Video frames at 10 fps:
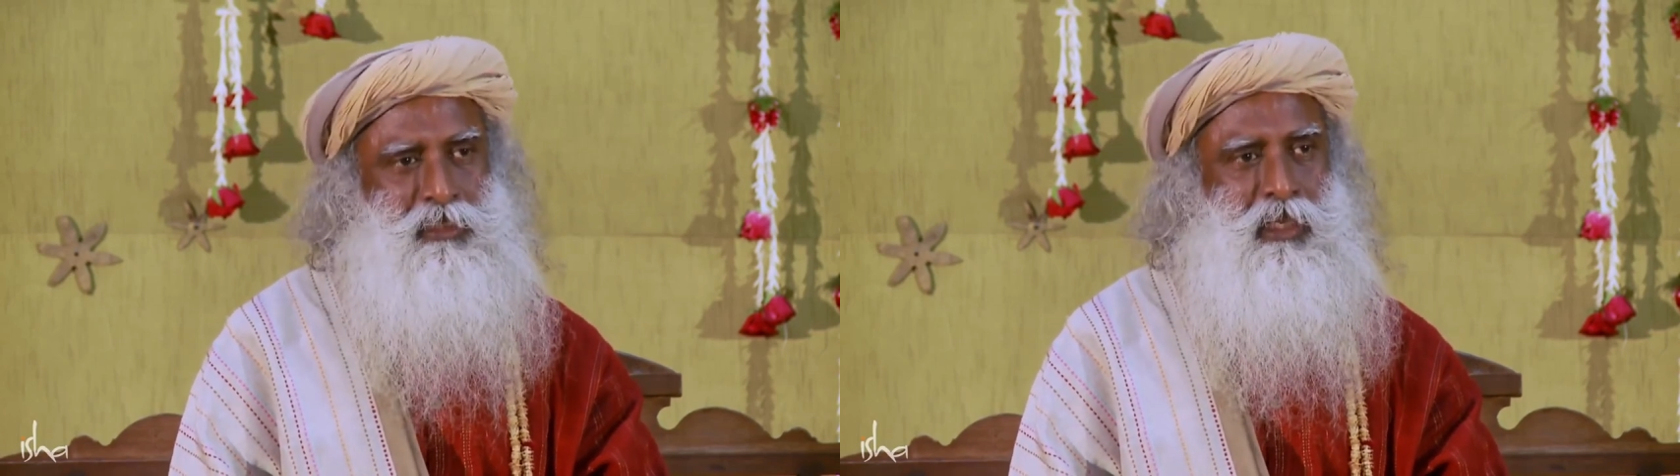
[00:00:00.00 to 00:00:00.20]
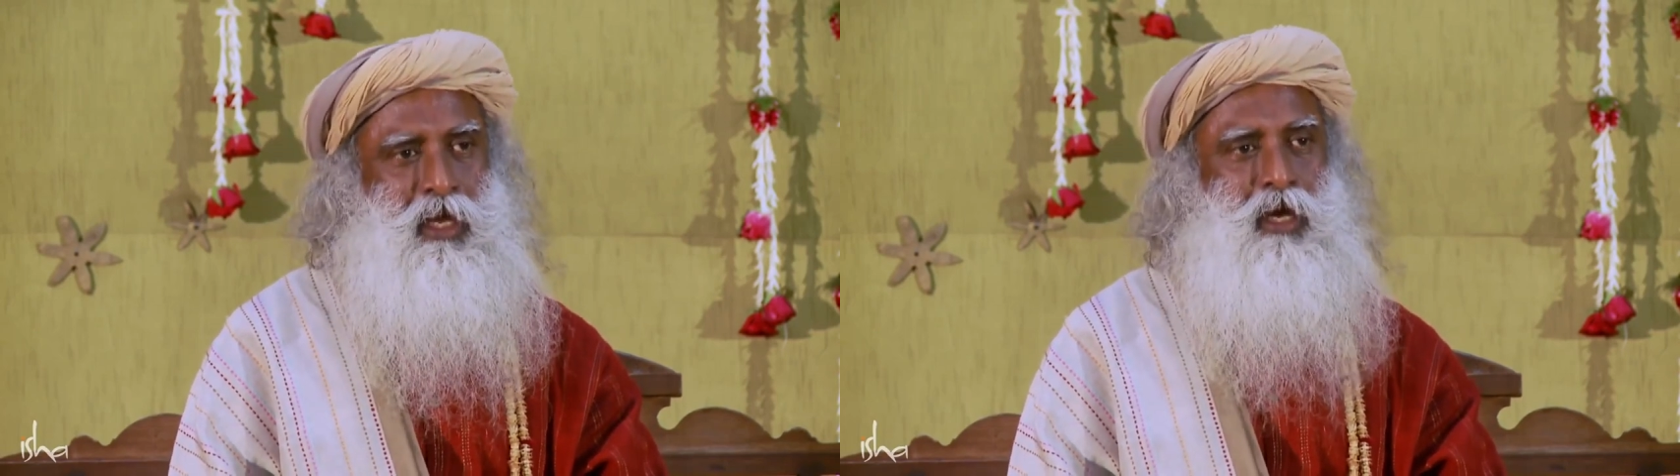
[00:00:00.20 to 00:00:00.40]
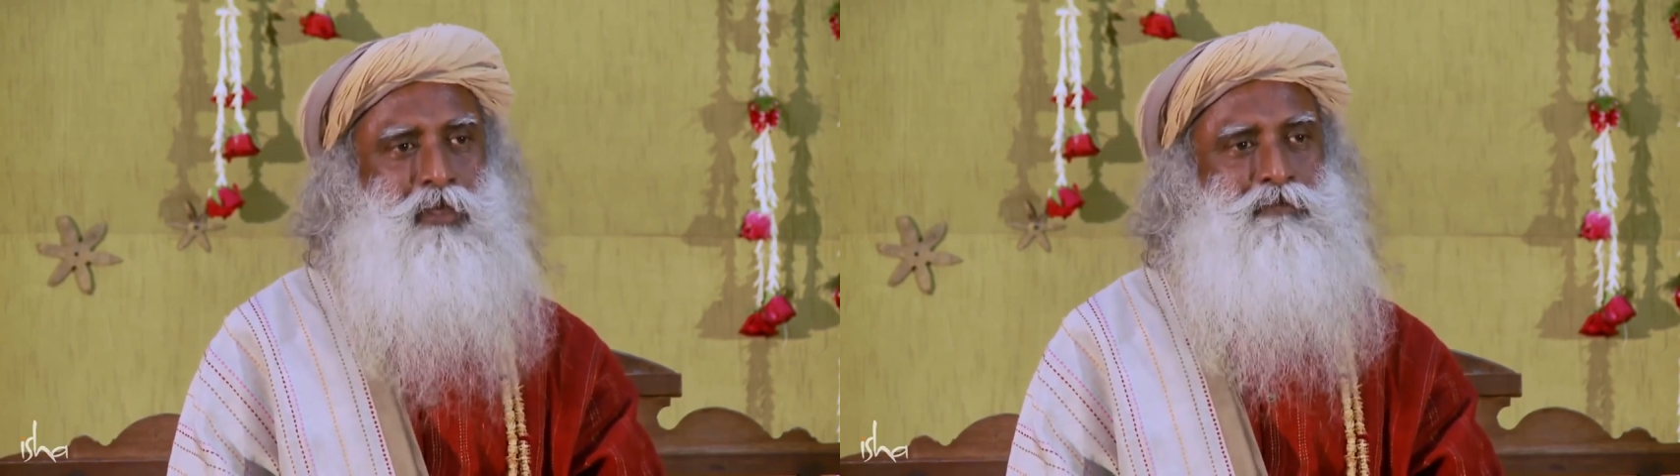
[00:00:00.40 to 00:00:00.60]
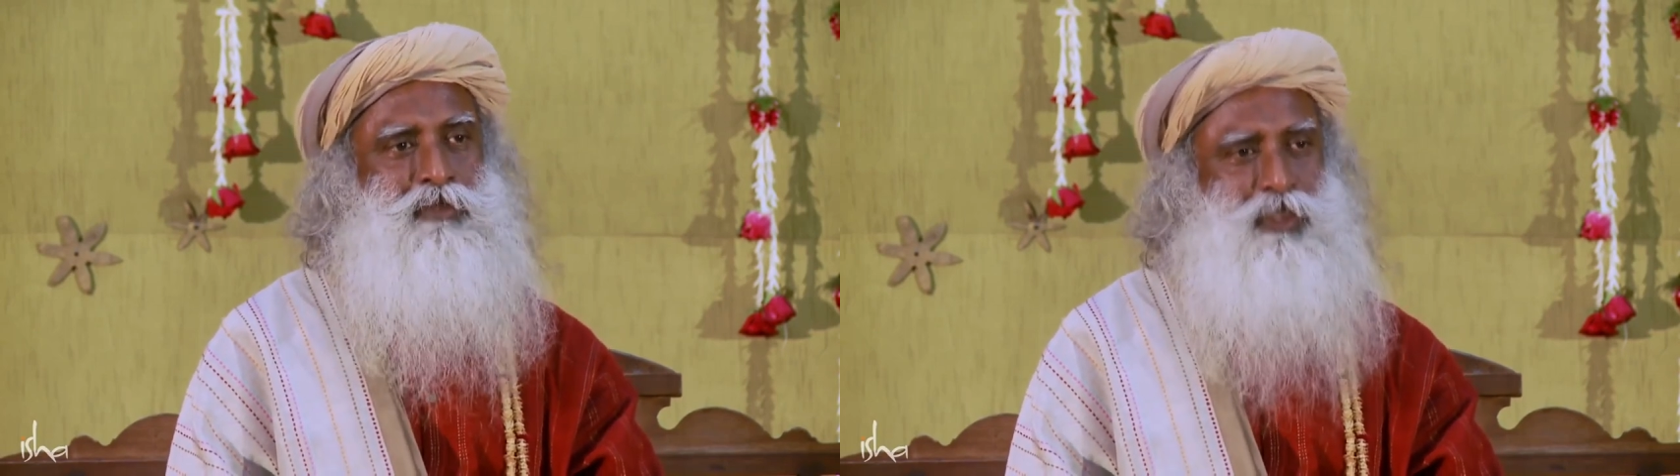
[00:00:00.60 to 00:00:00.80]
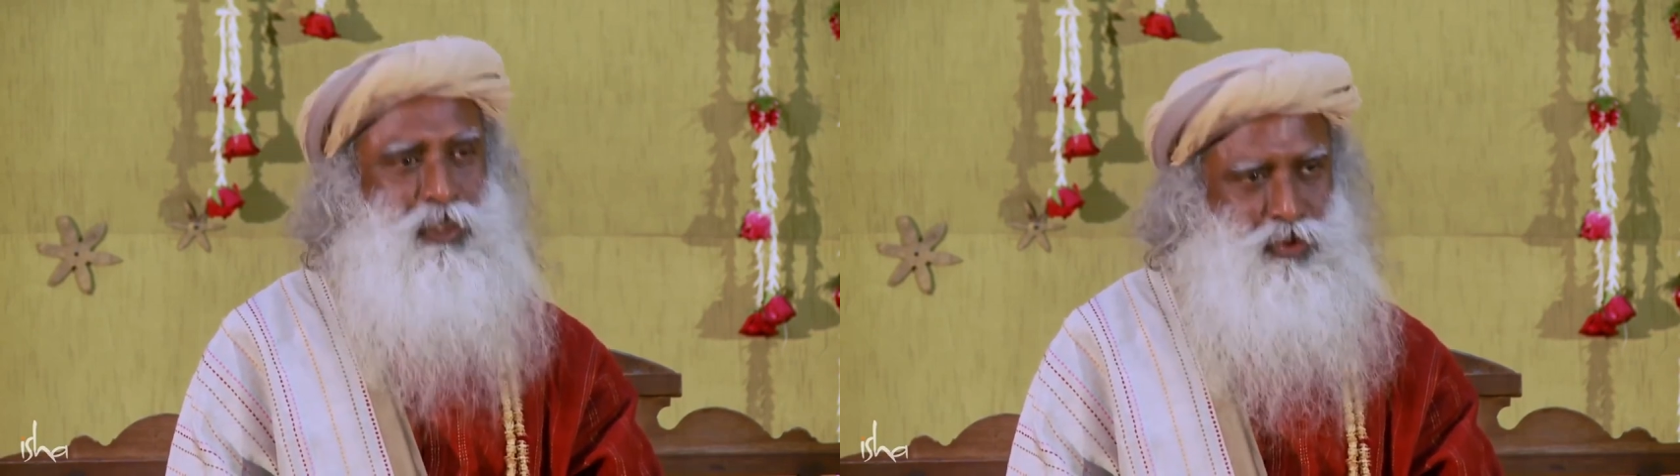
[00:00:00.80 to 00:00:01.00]
brauchen
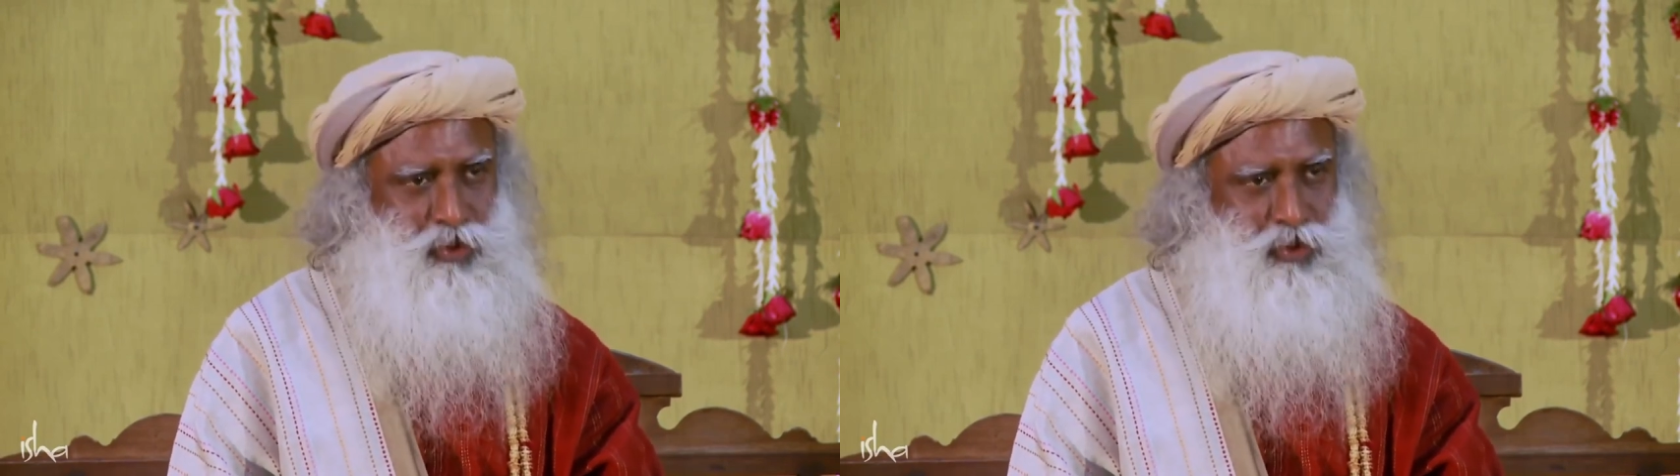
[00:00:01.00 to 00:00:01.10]
viel